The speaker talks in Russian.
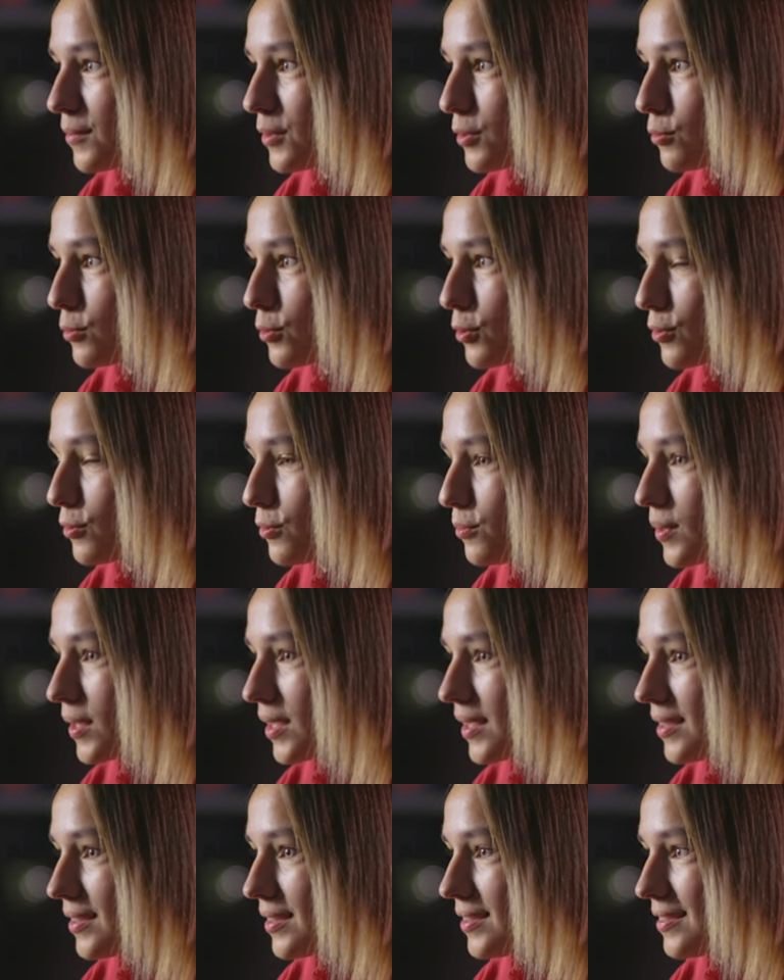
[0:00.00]
Обзор, ну,
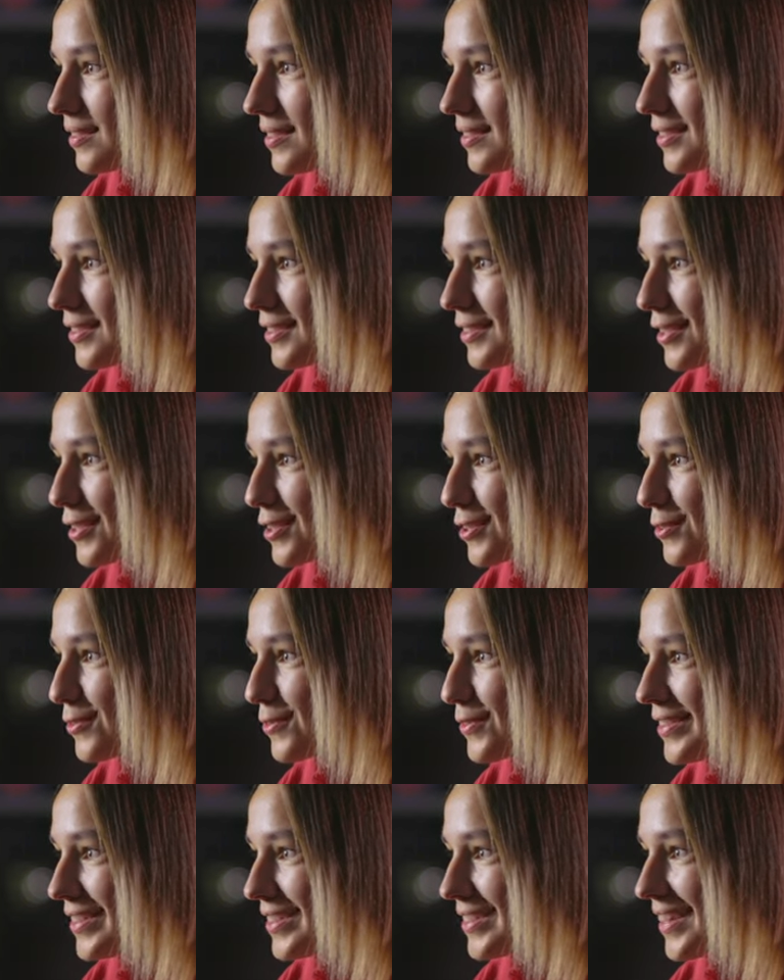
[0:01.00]
пока не
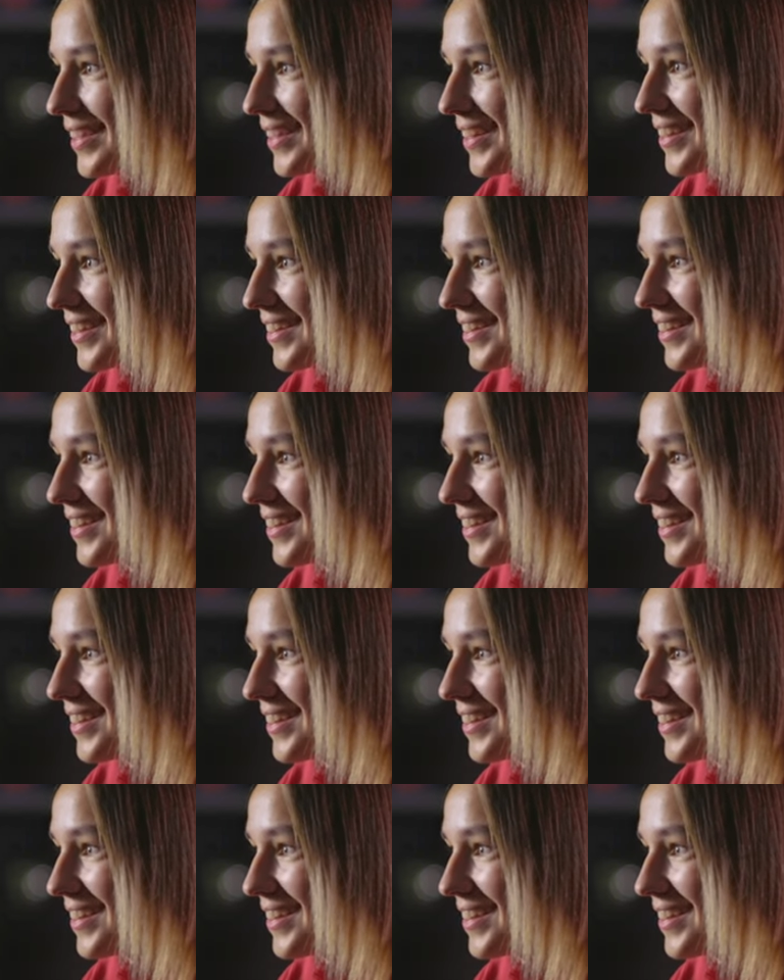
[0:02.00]
разрешено, нельзя.